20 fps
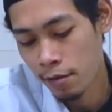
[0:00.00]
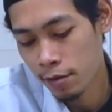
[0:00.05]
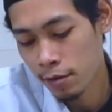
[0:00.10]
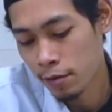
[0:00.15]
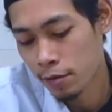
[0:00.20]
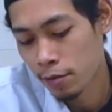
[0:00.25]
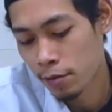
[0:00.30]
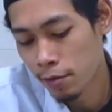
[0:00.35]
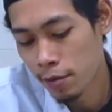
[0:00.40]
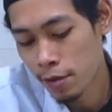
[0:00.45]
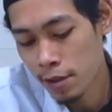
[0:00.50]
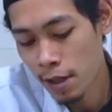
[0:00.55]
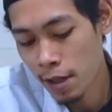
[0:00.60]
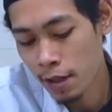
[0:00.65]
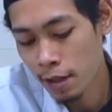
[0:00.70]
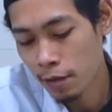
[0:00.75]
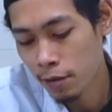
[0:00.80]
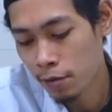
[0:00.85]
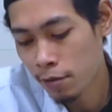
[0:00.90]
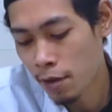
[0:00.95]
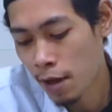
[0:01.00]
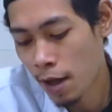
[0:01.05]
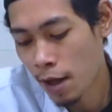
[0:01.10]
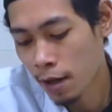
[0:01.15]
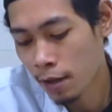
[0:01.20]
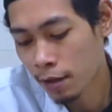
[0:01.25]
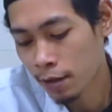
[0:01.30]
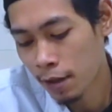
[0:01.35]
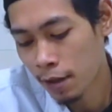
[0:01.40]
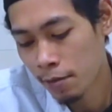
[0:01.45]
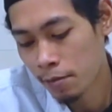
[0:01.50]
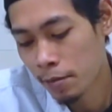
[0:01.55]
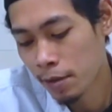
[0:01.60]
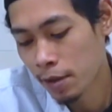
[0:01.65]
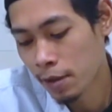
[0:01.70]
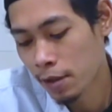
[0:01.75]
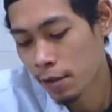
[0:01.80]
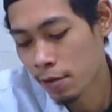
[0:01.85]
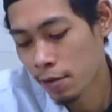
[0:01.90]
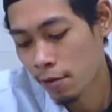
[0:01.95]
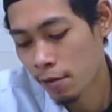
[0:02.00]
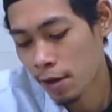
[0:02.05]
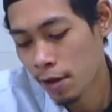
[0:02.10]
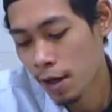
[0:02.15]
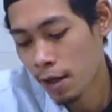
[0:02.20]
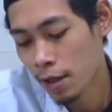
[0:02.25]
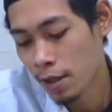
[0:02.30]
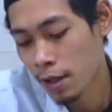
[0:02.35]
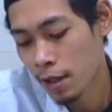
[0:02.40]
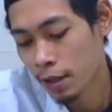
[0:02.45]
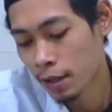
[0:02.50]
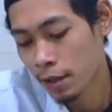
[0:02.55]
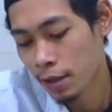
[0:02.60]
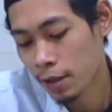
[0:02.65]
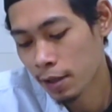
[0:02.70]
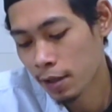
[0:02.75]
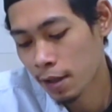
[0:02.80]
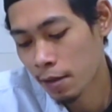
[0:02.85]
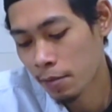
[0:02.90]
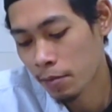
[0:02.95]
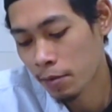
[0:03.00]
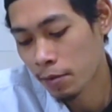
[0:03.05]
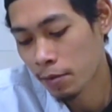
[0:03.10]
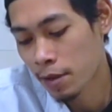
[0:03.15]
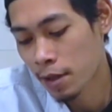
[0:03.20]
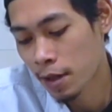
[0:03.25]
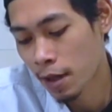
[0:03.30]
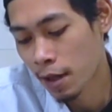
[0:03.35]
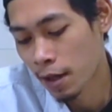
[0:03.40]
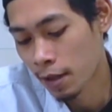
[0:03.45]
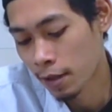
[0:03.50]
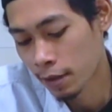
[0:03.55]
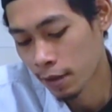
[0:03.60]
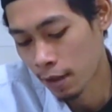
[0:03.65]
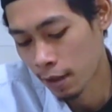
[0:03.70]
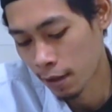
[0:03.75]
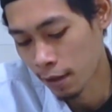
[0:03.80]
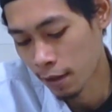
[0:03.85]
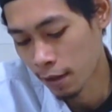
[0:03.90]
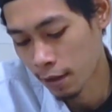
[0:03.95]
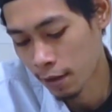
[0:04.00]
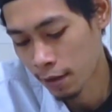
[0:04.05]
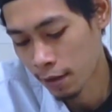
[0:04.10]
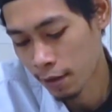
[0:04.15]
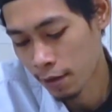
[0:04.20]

terus dunia itu harta bagi orang yang tidak punya harta